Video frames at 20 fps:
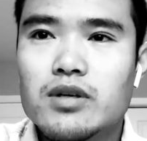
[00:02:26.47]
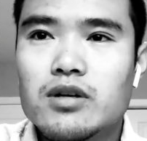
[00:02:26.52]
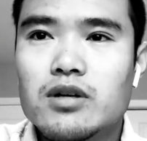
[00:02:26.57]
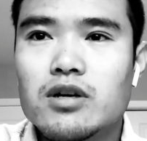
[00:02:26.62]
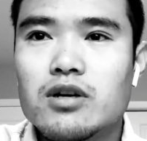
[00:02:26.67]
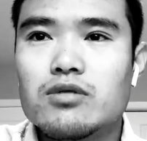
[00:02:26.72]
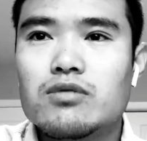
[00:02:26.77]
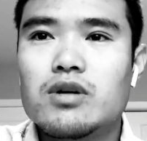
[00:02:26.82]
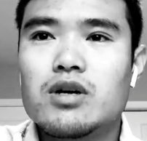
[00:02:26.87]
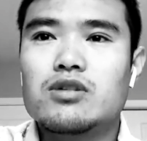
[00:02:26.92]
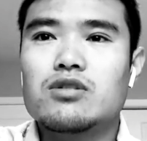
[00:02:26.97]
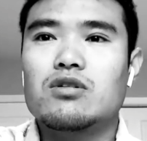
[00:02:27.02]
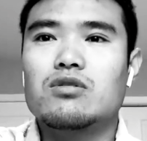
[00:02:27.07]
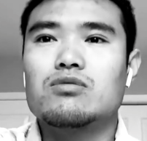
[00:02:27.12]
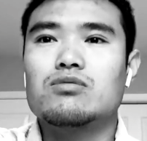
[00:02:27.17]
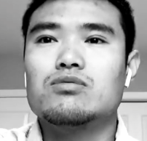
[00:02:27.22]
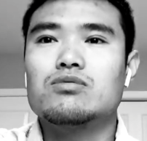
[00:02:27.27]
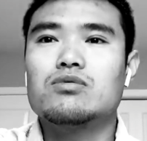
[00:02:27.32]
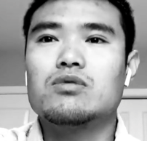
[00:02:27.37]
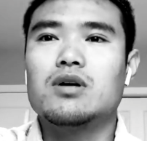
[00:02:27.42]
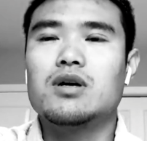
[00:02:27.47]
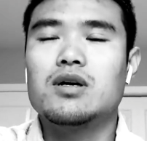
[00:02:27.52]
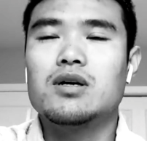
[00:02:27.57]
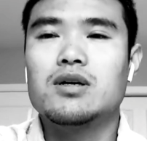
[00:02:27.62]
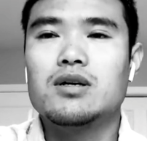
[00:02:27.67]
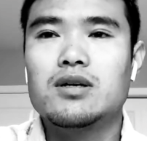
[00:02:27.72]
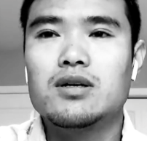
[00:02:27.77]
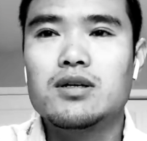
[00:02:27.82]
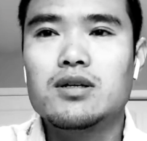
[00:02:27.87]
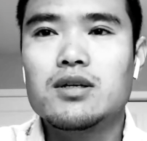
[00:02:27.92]
可以用来找工作，
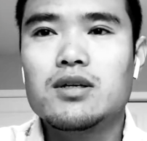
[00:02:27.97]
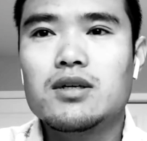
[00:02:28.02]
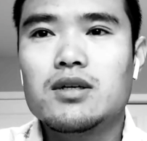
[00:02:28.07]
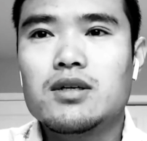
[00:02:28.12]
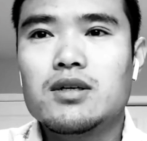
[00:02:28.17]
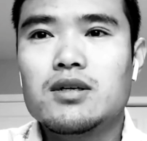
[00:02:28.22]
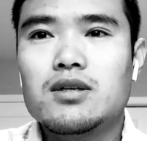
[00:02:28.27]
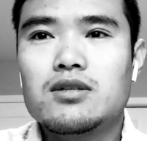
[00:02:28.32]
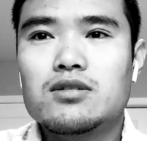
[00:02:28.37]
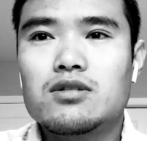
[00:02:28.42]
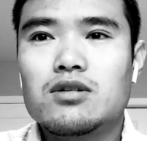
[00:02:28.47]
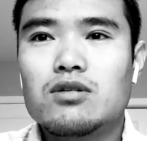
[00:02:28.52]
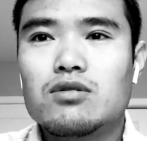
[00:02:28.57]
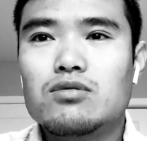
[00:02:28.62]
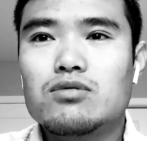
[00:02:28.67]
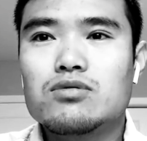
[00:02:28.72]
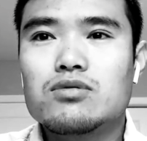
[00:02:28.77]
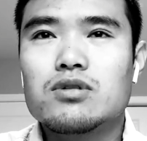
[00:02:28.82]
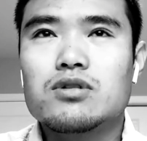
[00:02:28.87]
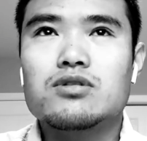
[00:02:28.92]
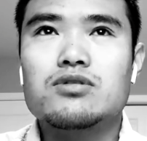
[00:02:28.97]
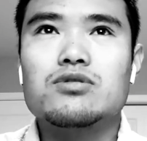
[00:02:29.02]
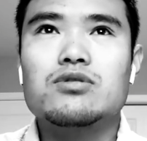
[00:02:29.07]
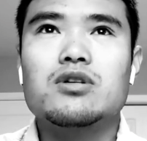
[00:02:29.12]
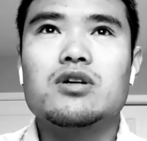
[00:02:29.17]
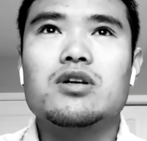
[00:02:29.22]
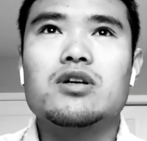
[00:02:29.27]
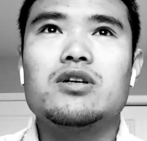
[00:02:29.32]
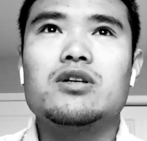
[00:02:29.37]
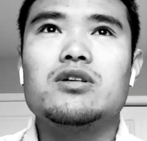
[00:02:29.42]
找到工作你就
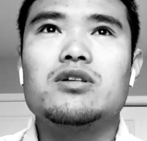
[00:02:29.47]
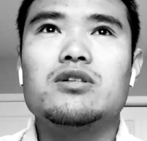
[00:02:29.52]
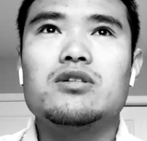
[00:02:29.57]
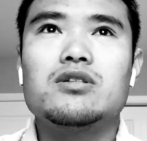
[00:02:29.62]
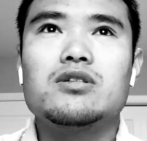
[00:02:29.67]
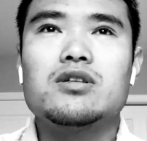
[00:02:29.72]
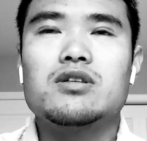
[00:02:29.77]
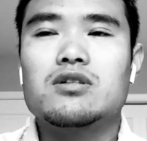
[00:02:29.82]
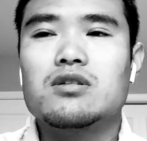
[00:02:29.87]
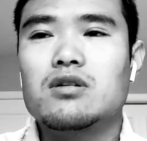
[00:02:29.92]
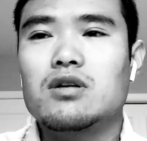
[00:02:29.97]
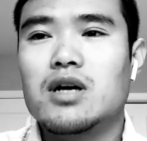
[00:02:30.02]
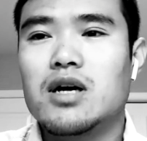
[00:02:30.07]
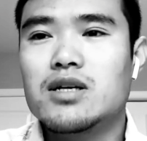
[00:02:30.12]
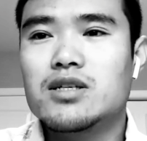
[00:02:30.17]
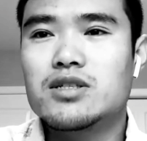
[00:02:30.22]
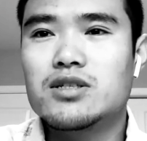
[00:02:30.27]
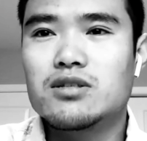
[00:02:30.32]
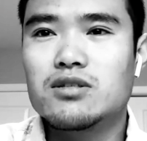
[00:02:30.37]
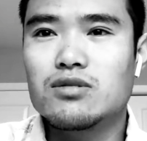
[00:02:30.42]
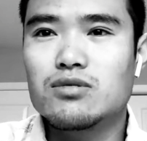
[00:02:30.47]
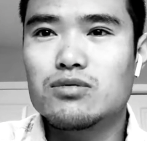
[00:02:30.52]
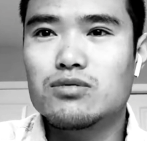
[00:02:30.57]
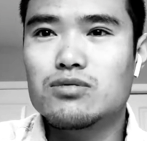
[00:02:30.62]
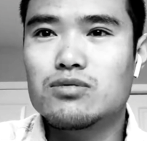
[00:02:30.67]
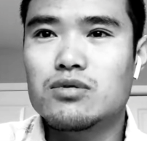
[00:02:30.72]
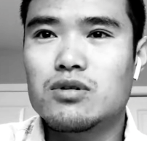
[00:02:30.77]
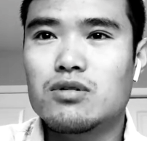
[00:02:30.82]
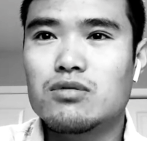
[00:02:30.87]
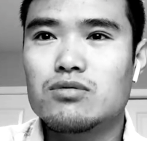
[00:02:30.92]
可以在这安心的
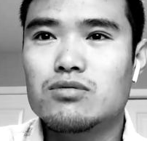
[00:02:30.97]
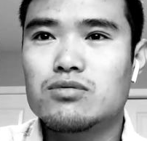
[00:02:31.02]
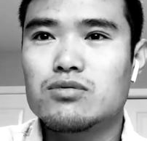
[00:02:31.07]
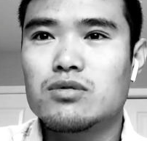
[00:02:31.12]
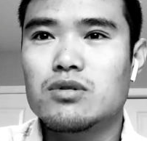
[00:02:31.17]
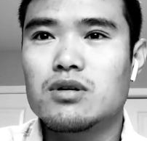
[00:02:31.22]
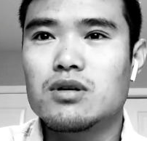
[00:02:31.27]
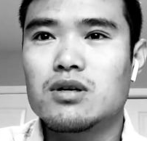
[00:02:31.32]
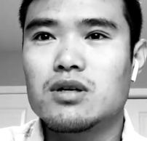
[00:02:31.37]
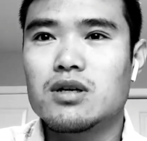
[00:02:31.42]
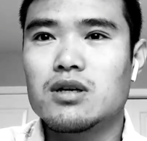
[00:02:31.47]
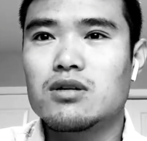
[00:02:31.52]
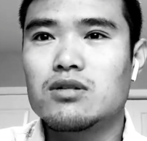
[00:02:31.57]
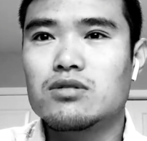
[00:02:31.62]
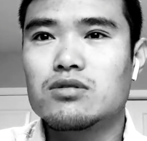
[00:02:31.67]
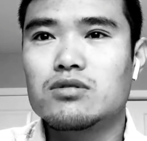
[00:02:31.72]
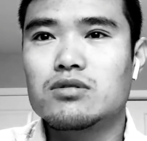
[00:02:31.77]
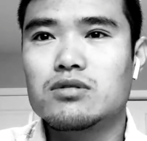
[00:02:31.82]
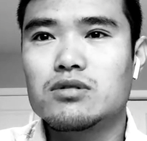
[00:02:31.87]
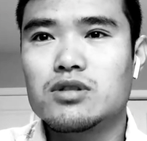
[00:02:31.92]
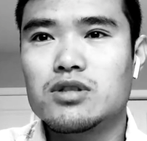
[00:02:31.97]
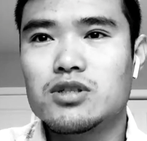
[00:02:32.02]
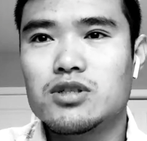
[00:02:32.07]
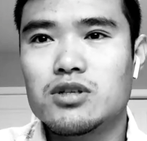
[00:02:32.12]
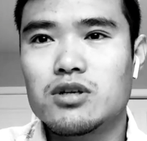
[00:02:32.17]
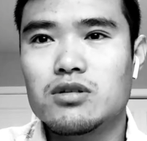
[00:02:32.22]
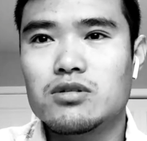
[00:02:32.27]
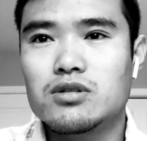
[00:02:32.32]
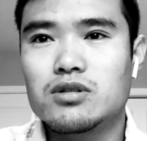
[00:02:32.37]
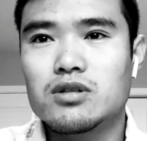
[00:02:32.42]
工作，工作然后递
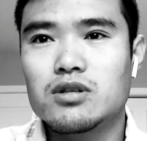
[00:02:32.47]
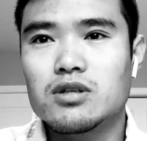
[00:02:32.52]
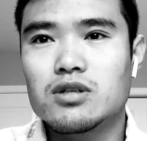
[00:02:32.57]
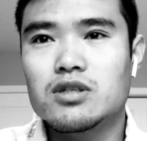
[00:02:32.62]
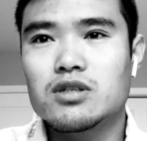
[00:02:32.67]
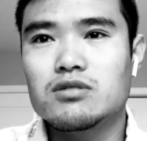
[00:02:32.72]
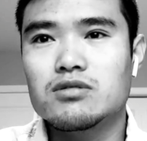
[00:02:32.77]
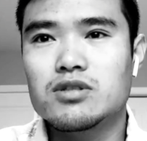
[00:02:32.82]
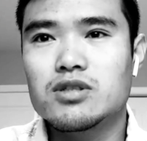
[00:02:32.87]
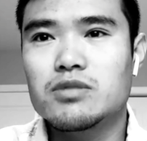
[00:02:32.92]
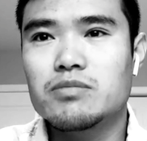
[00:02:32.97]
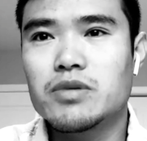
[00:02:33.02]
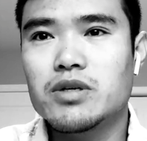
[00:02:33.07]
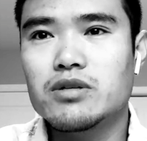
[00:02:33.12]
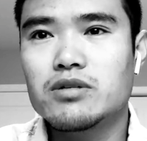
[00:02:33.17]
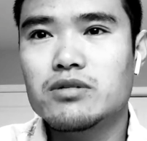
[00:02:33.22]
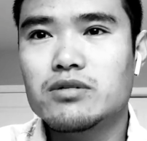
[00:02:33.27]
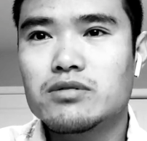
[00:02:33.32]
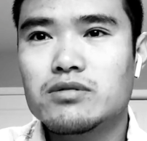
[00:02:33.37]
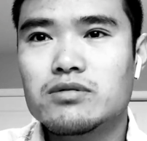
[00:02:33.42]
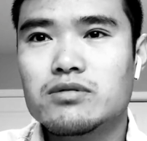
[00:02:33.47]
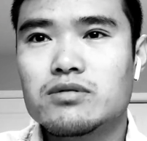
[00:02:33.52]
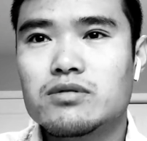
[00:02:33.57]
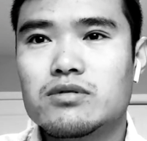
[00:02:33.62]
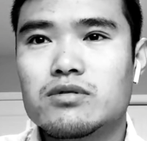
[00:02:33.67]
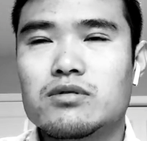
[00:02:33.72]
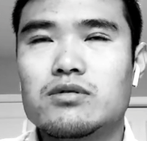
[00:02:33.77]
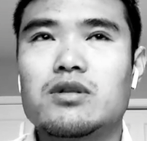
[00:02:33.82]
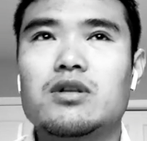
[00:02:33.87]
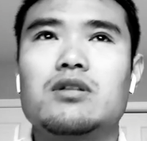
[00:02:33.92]
交你的省提名，
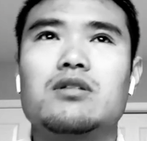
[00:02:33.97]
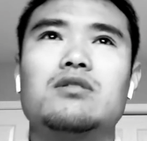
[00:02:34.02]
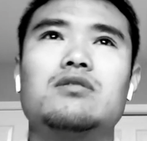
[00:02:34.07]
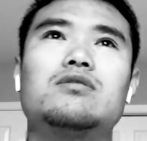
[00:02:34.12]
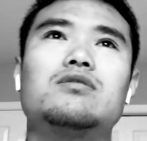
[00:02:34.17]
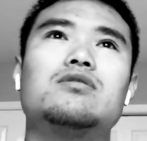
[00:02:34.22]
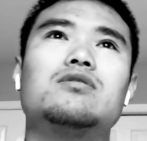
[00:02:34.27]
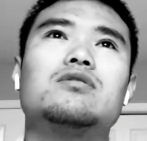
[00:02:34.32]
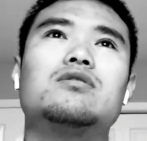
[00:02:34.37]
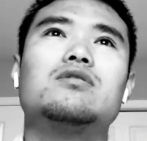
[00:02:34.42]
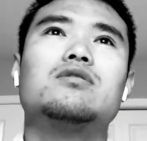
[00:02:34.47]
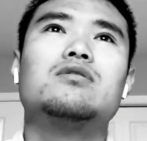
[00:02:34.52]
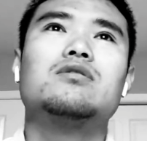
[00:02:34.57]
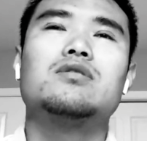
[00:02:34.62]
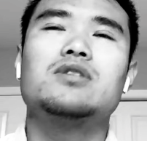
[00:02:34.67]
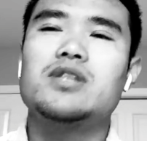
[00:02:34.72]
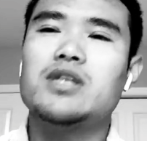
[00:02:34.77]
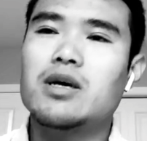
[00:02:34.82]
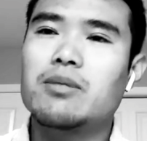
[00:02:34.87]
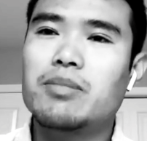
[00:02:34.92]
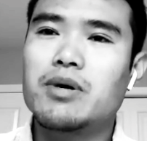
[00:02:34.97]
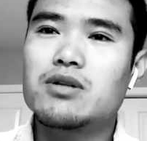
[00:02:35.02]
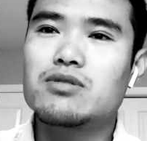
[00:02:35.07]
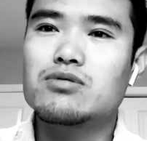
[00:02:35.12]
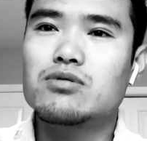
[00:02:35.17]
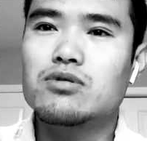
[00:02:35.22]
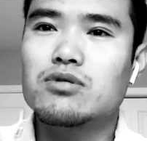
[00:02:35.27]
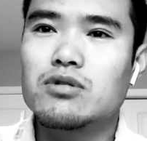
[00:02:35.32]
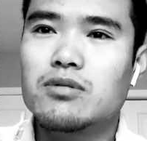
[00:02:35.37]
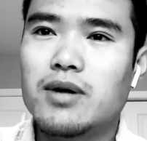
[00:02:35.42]
就可能有一年半
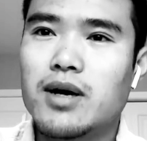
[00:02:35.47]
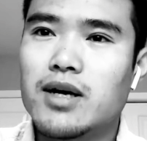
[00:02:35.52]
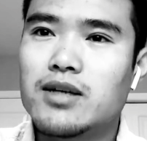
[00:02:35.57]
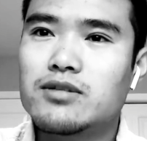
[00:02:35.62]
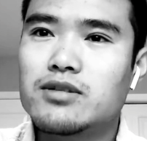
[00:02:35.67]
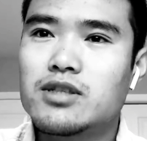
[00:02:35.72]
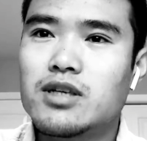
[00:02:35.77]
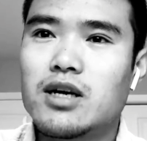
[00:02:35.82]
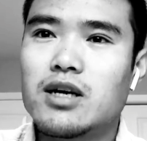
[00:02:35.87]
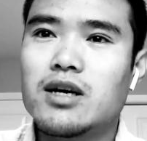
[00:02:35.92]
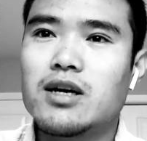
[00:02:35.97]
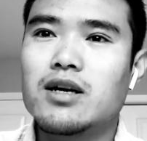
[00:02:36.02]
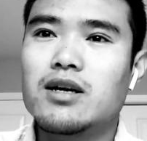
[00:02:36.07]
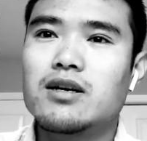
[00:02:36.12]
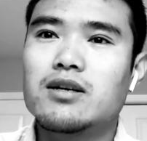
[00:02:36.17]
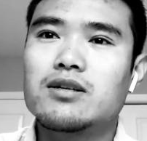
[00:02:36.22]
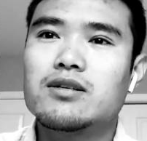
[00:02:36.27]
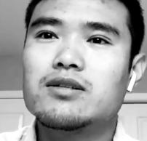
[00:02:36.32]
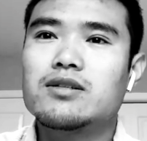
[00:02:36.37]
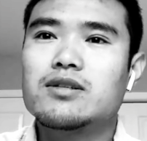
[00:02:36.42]
左右吧就下来了，